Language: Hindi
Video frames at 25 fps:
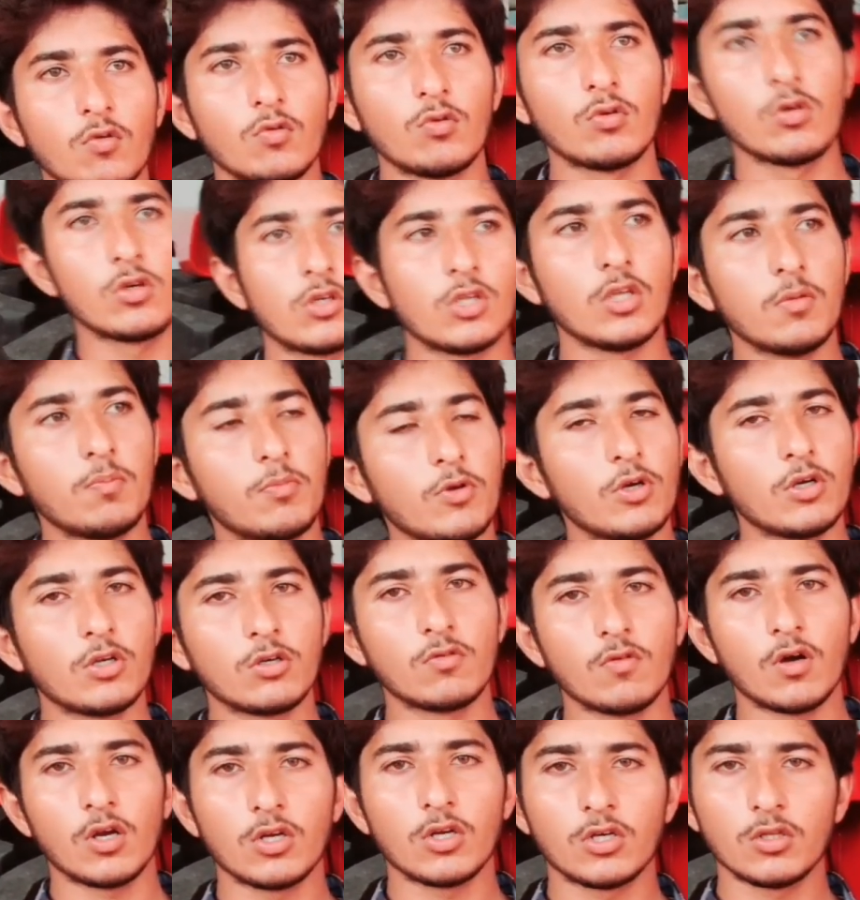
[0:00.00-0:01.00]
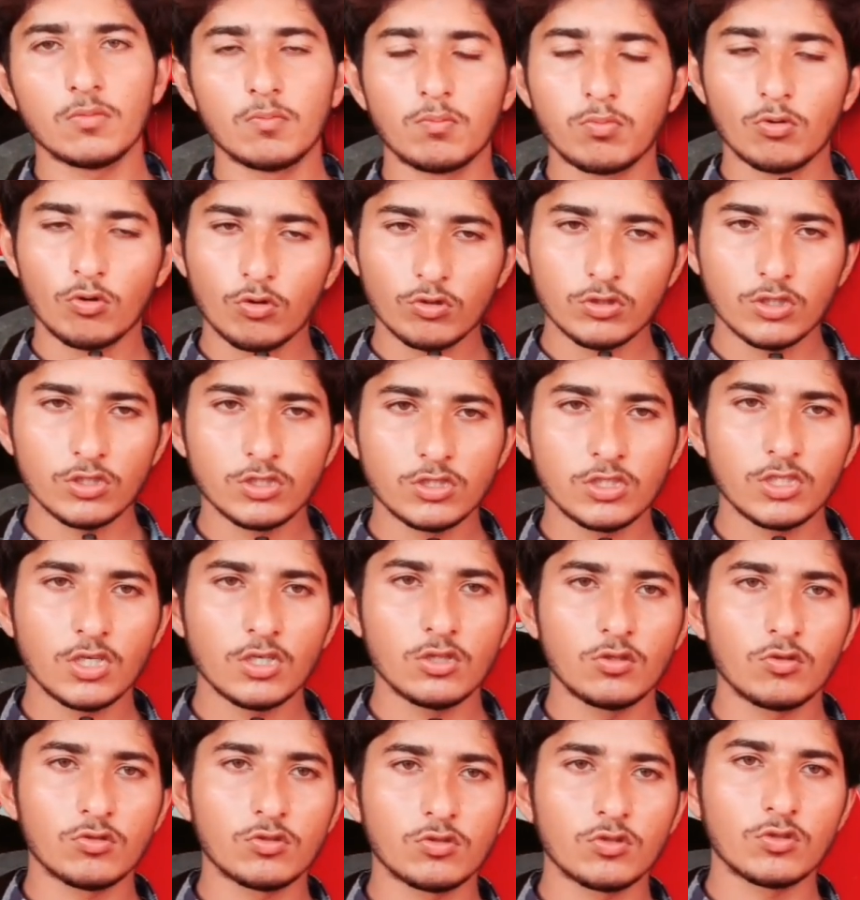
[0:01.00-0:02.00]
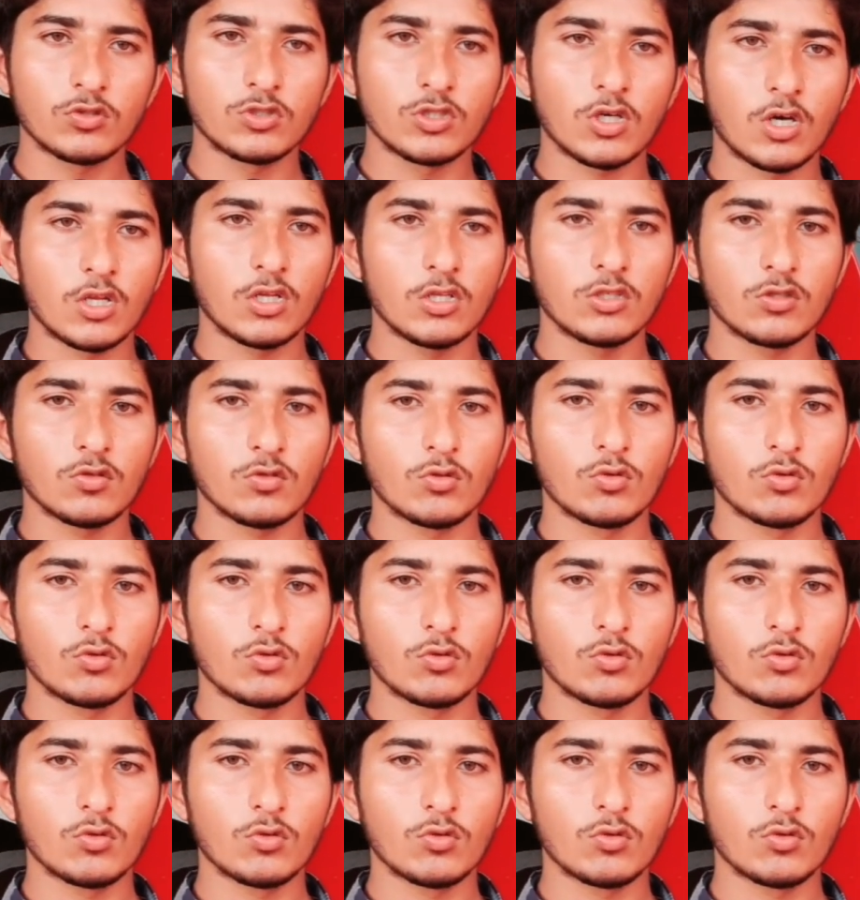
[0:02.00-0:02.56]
उनकी बिल्ड क्वालिटी बहुत अच्छी है 240 और